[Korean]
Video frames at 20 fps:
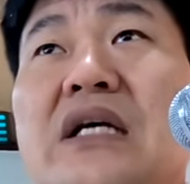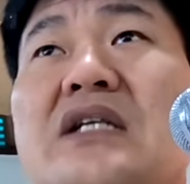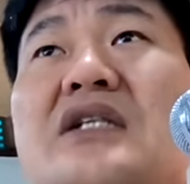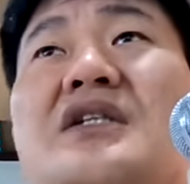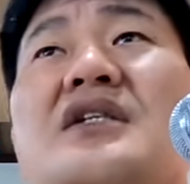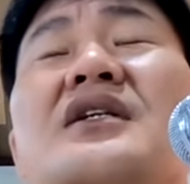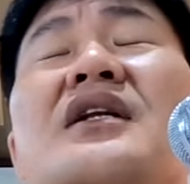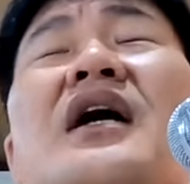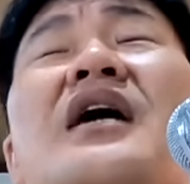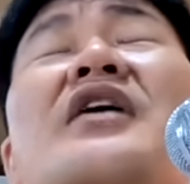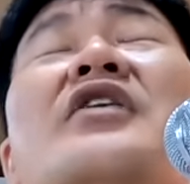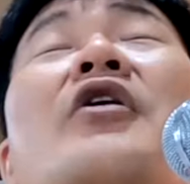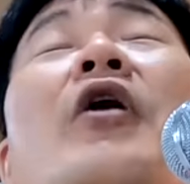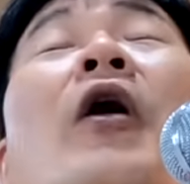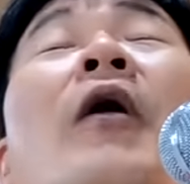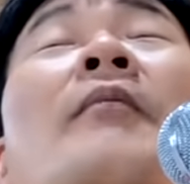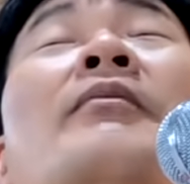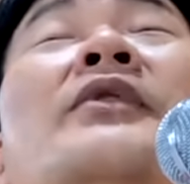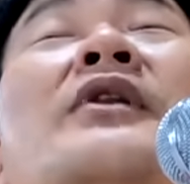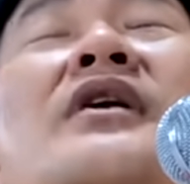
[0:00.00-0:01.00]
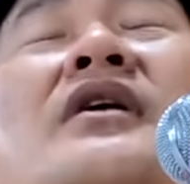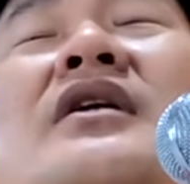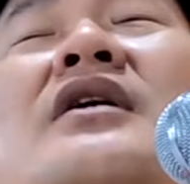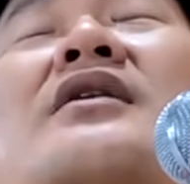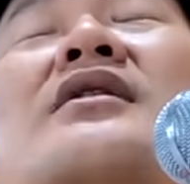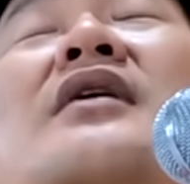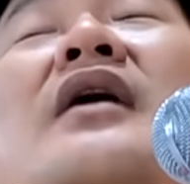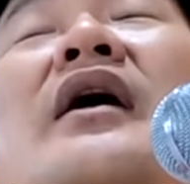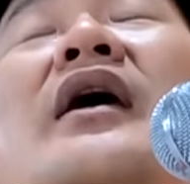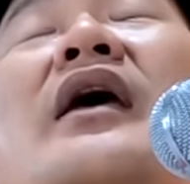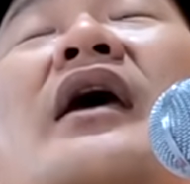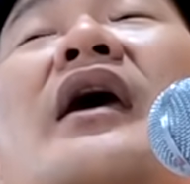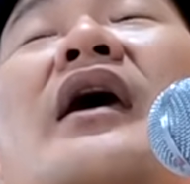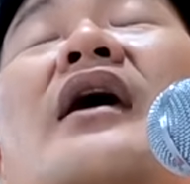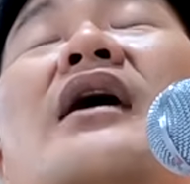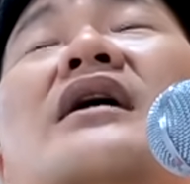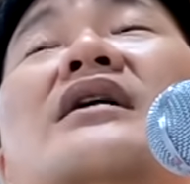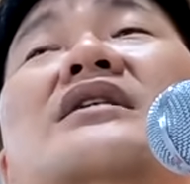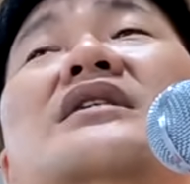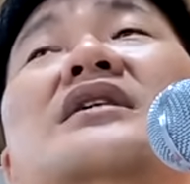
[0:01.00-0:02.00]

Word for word: 신앙이 없는 이들에게